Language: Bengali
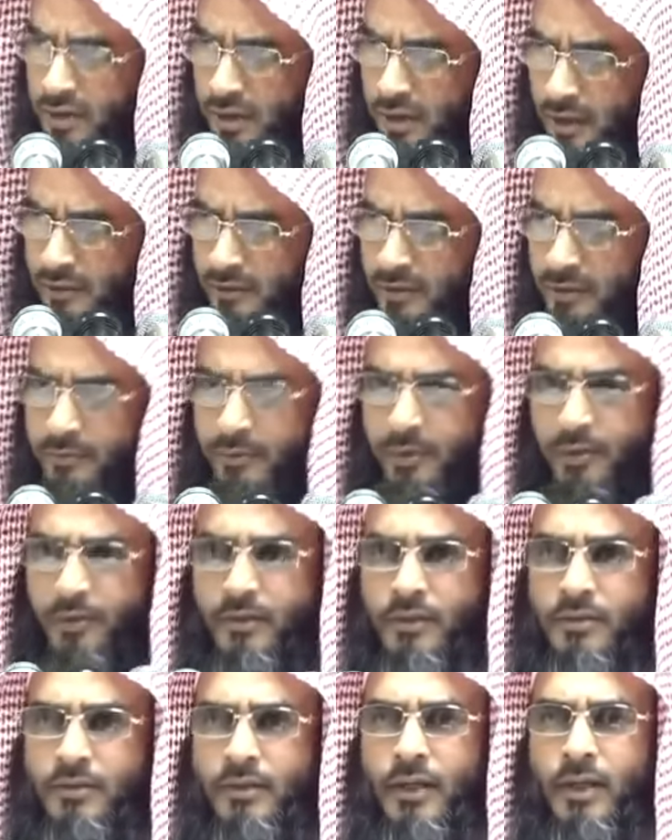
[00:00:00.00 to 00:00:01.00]
ঢুকছে রাত্রে
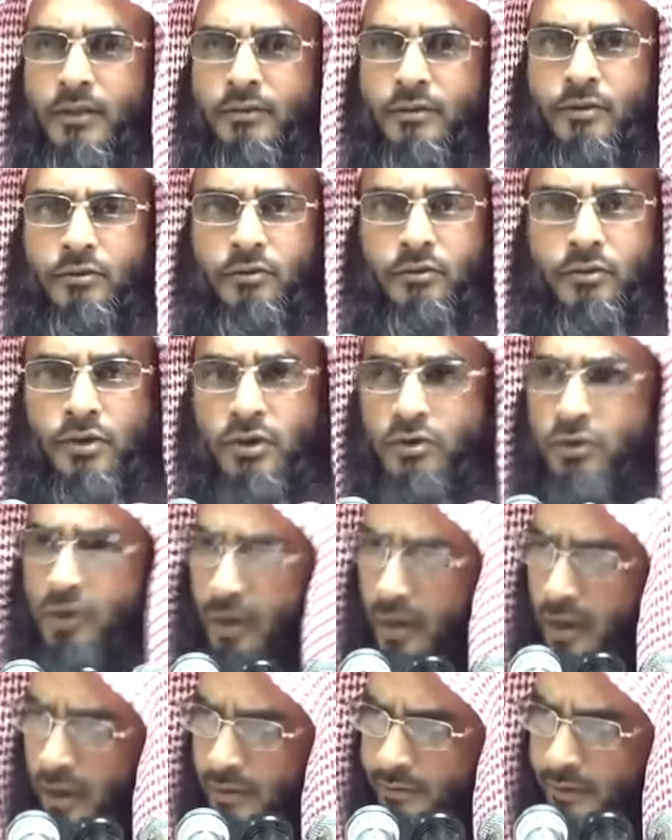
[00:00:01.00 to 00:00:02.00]
বেরিয়ে যাচ্ছে রাত্রে ঢুকছে
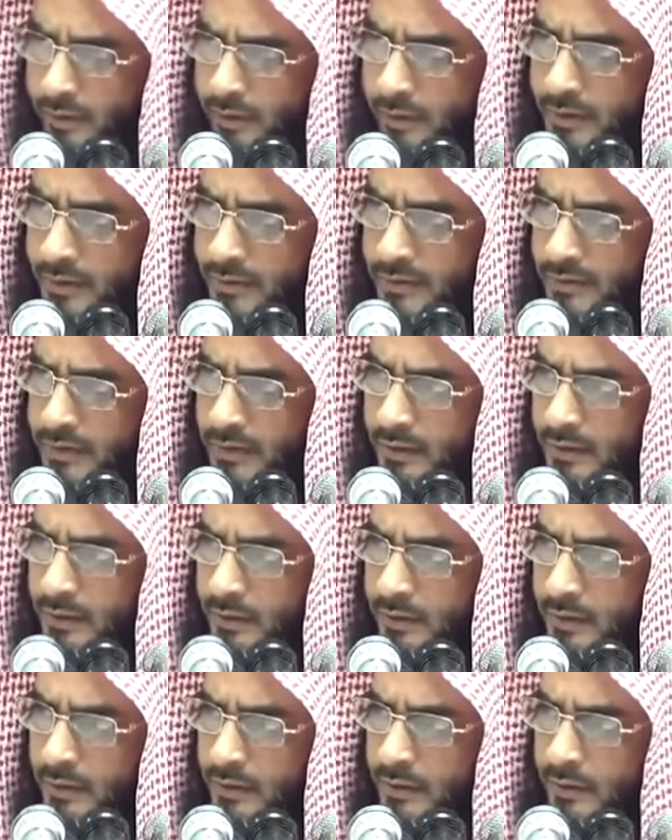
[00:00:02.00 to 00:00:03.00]
সকালে বেরিয়ে যাচ্ছে
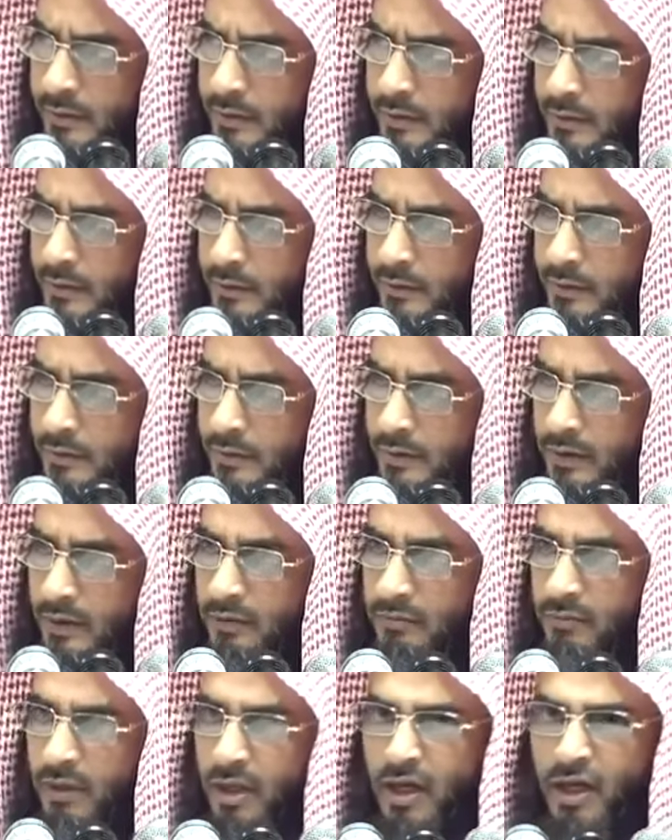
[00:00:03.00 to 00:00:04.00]

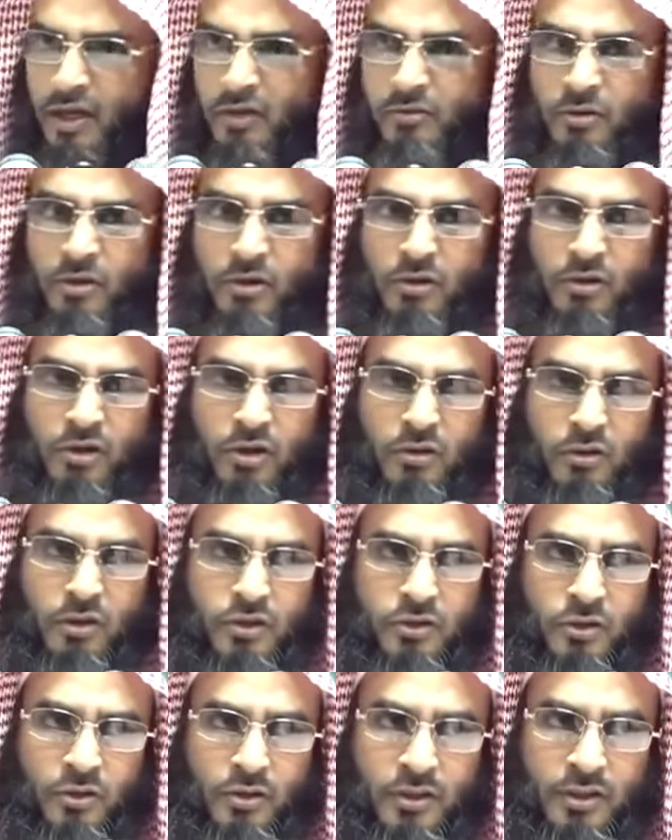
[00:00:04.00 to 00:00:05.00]
ইমান ভঙ্গ
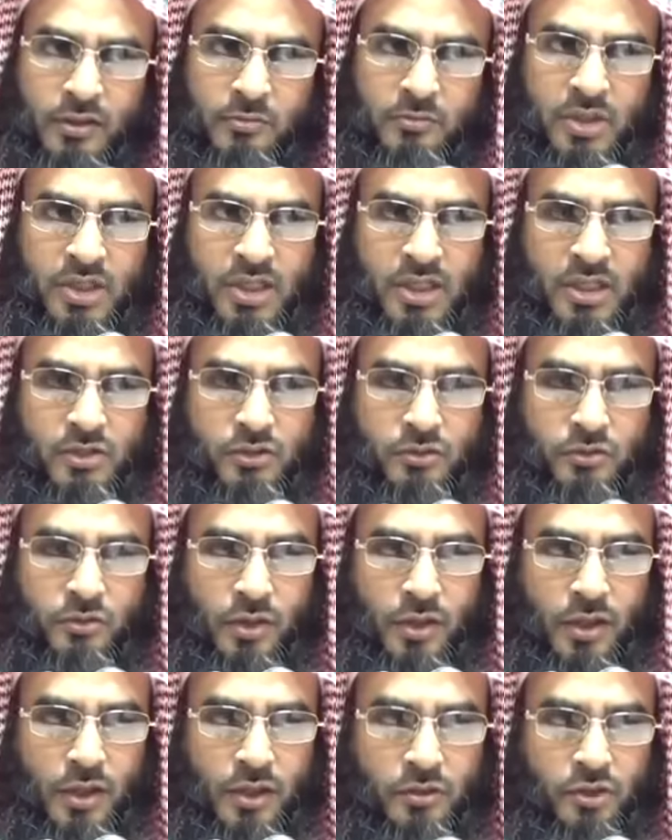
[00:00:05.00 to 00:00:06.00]
করে চলে যাচ্ছে বিশেষ
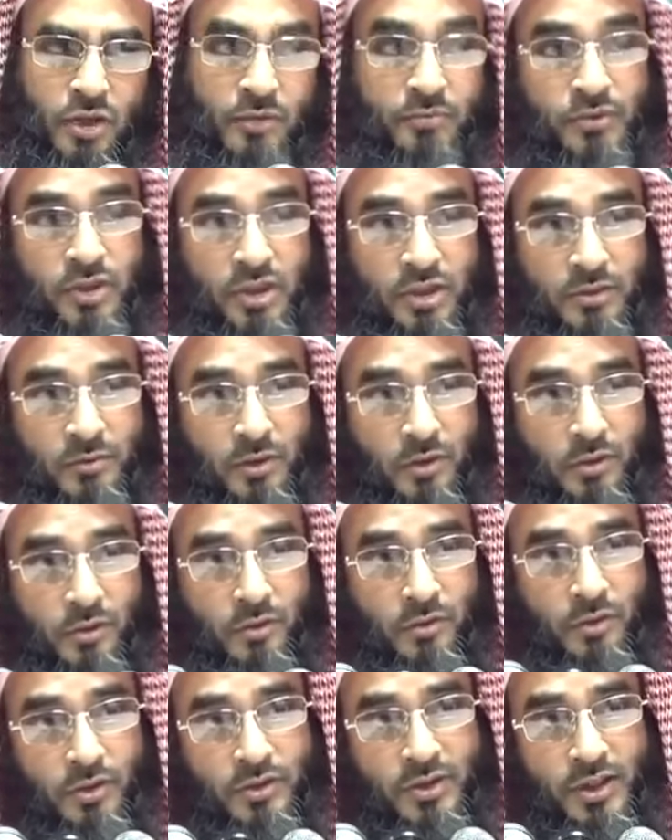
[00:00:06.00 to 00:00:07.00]
করে সবচেয়ে বড়
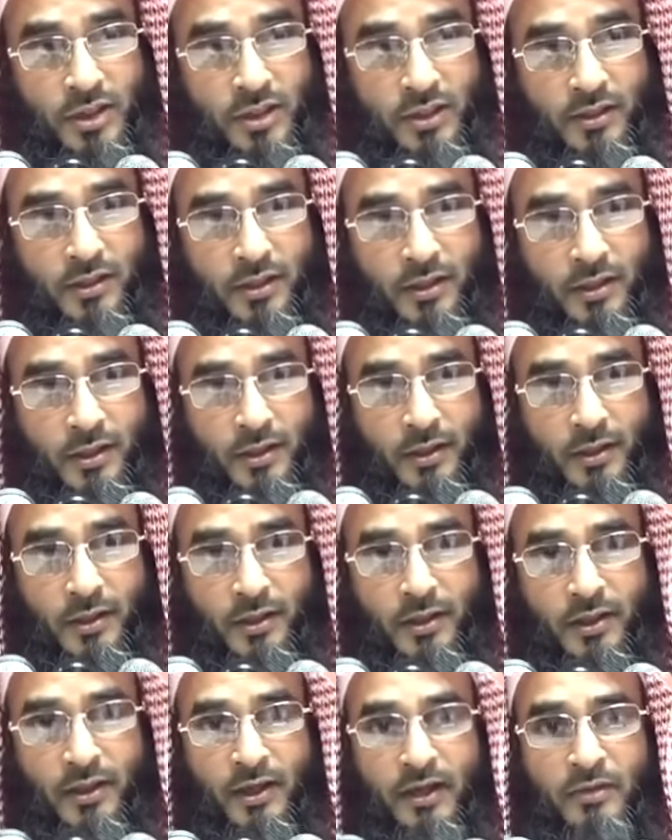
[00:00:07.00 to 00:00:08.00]
রোগ হচ্ছে
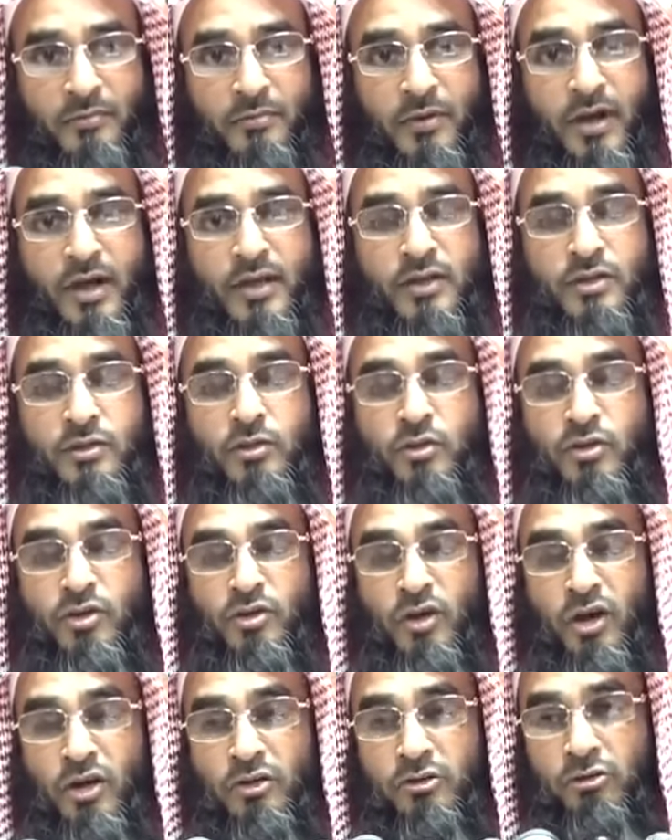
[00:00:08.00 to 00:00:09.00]
নামাজ
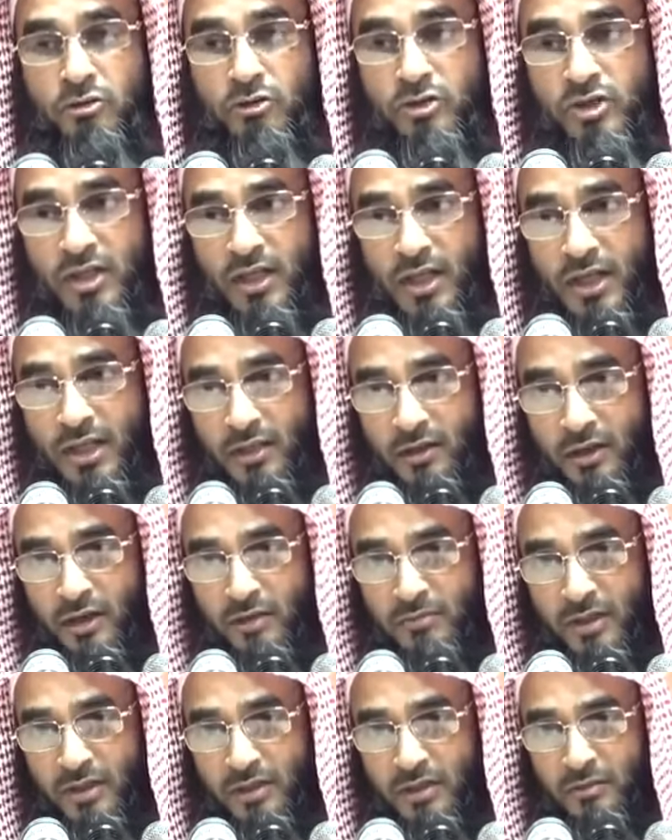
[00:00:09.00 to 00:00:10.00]
কোনো অক্ত ছেড়ে
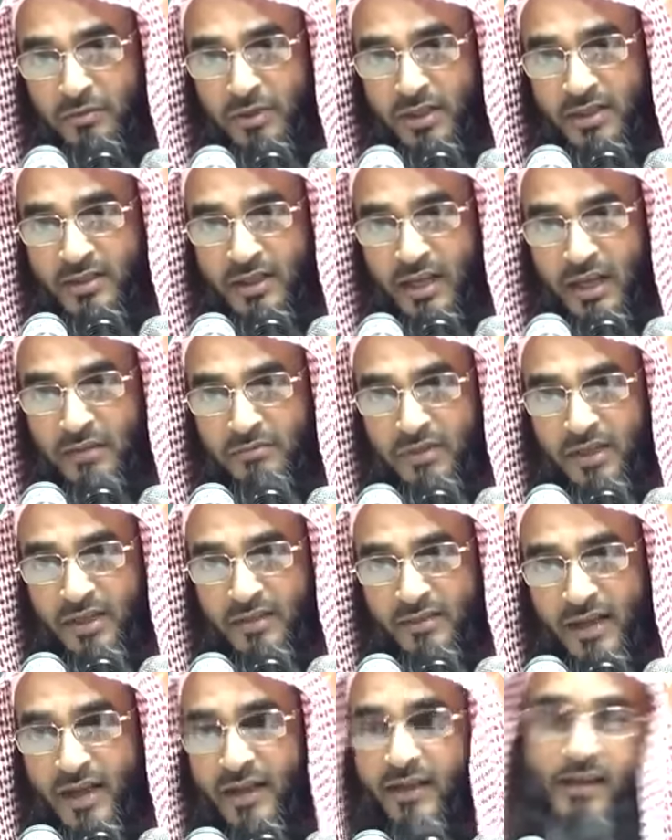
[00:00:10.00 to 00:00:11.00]
দেওয়ার মাধ্যমে ইসলাম
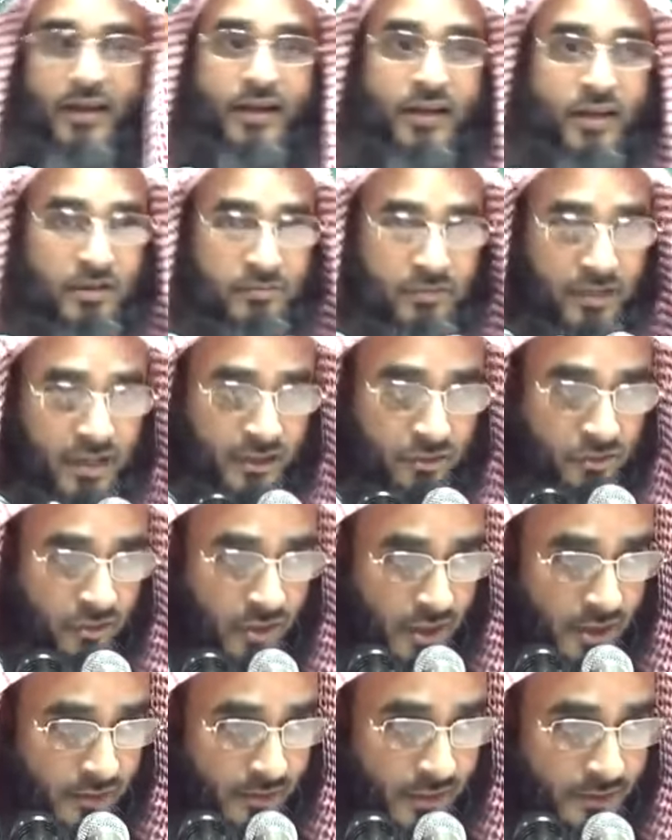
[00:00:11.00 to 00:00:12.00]
থেকে ধাক্কা খেয়ে বেরিয়ে
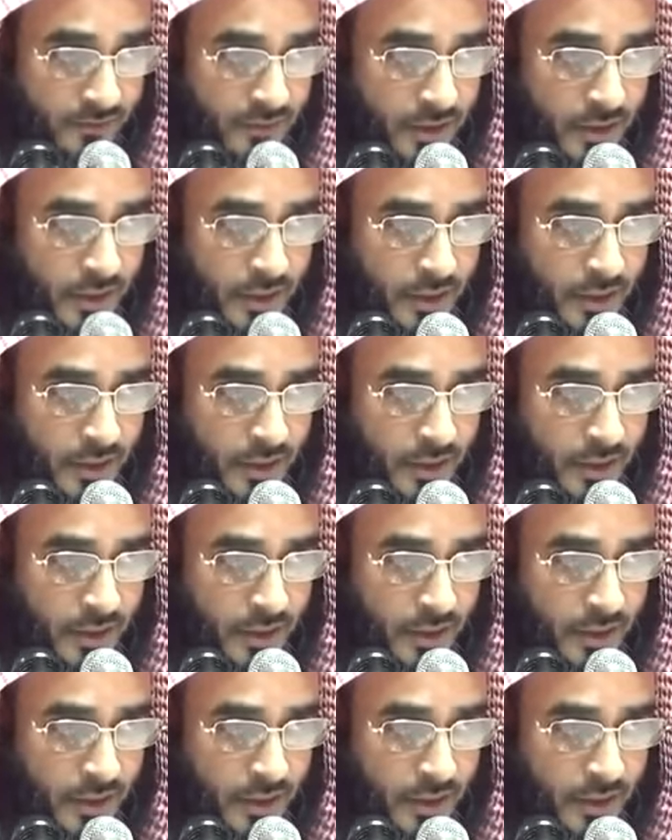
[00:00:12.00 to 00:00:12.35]
চলে যাওয়া